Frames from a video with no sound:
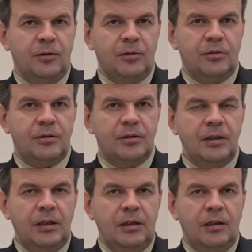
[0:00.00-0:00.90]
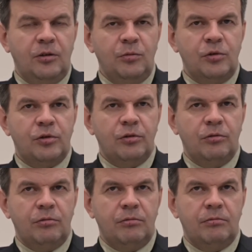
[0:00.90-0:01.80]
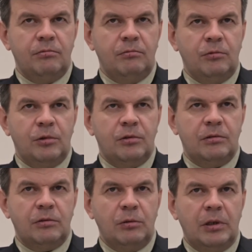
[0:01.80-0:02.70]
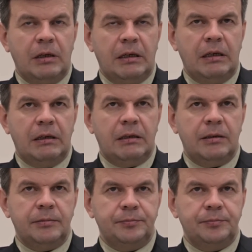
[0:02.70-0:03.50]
То есть я думаю, что вот судя как